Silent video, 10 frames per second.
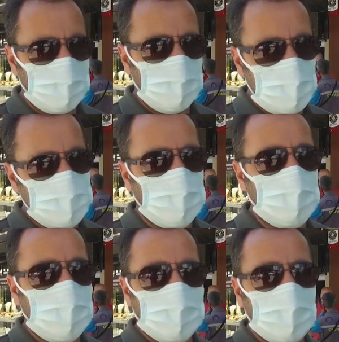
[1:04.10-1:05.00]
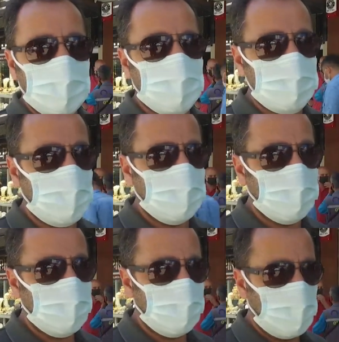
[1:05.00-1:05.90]
mecburi gibi bir şey.
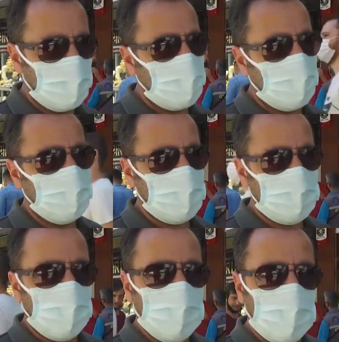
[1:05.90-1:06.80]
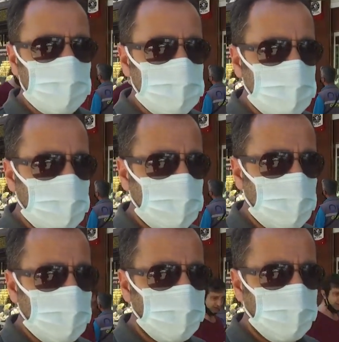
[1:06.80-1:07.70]
Ben kendi açımdan öyle düşünüyorum yani.